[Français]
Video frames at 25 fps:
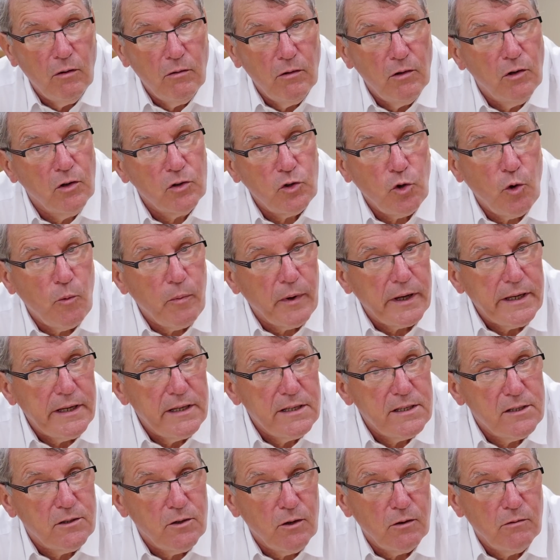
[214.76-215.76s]

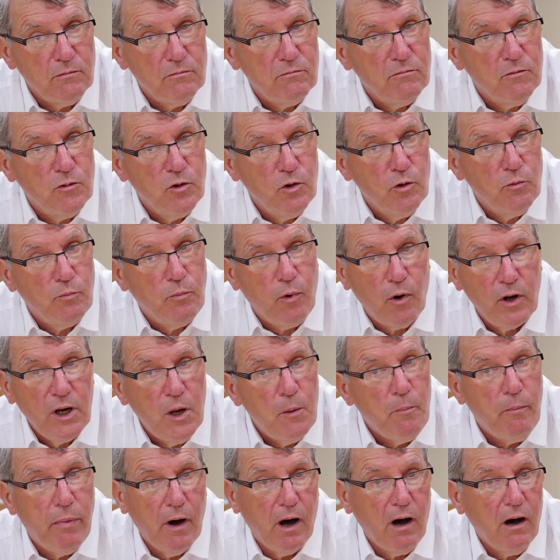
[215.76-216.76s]
l'entreprise ne
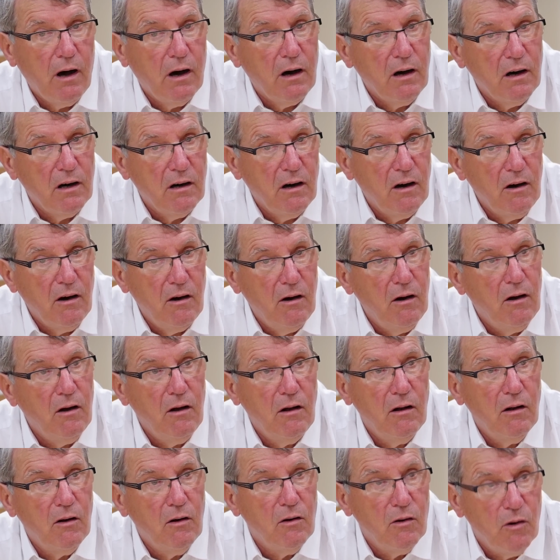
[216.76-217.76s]
prenait pas
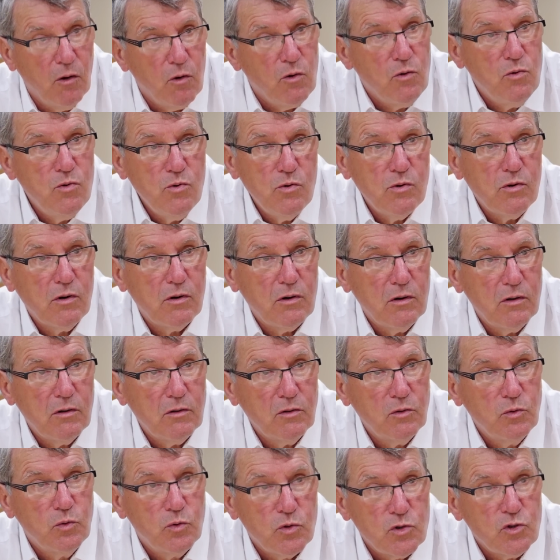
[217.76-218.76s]
le cours
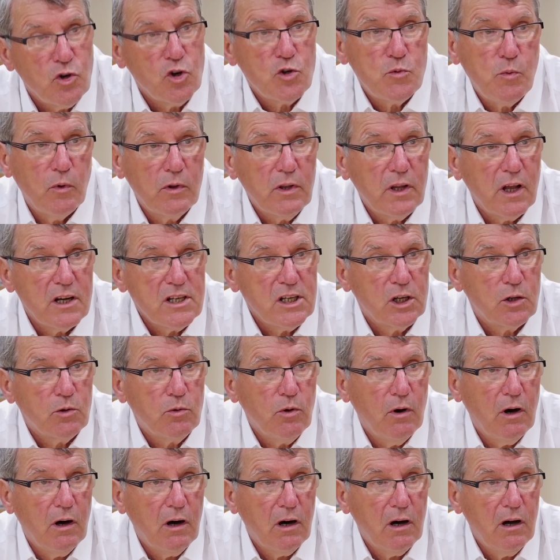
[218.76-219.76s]
du changement de
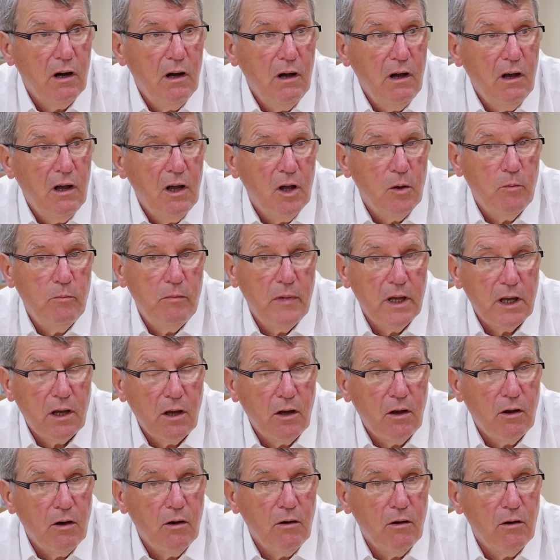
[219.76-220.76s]
trajectoire, mais
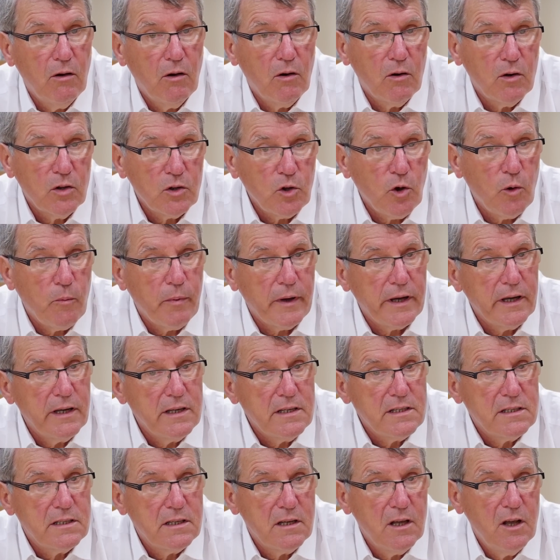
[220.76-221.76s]
que
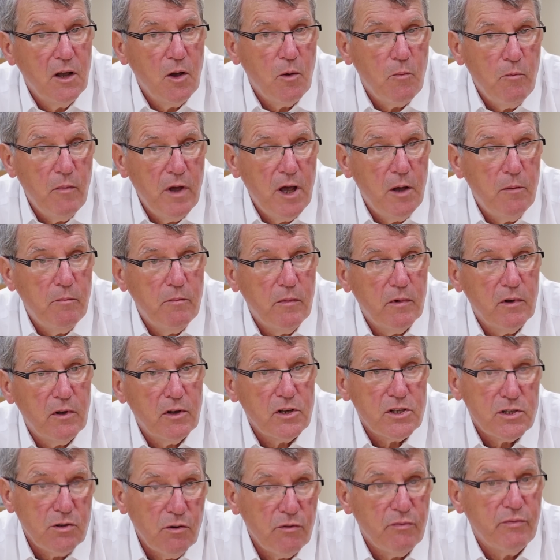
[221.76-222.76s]
l'entreprise même
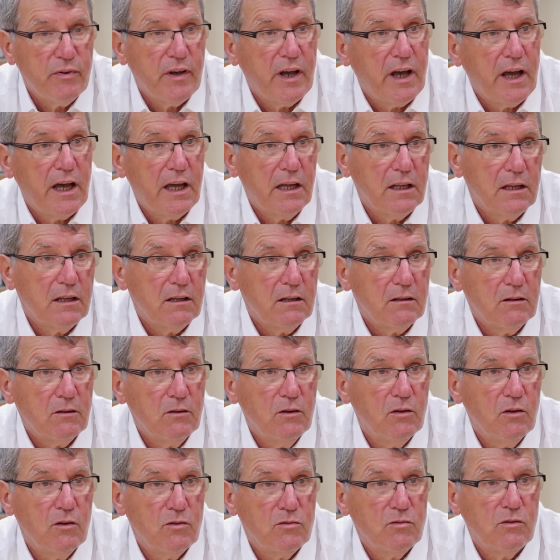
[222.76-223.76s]
s'enferrait
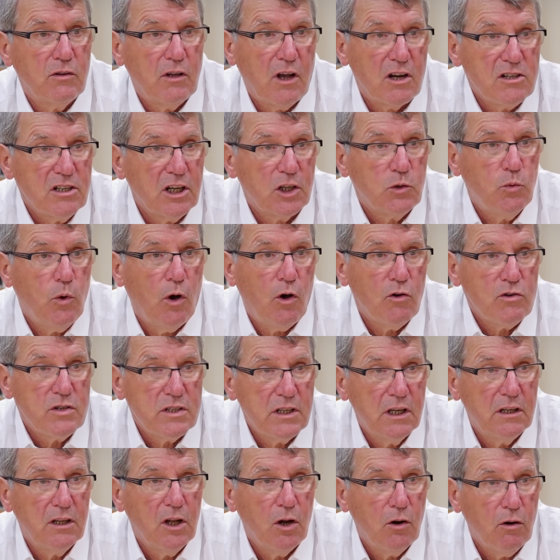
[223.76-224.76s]
dans une trajectoire
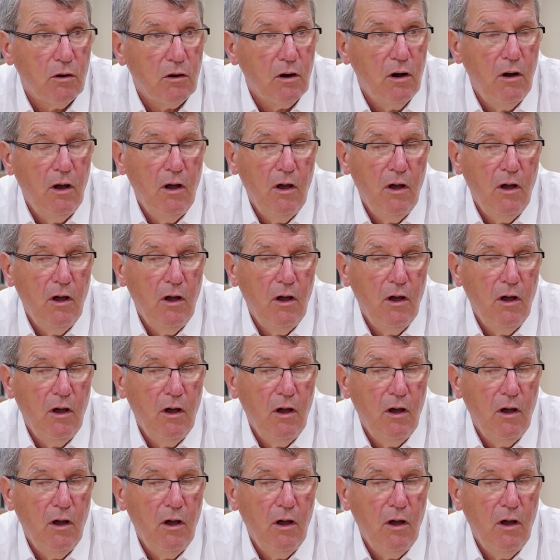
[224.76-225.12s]
ancienne. Alors,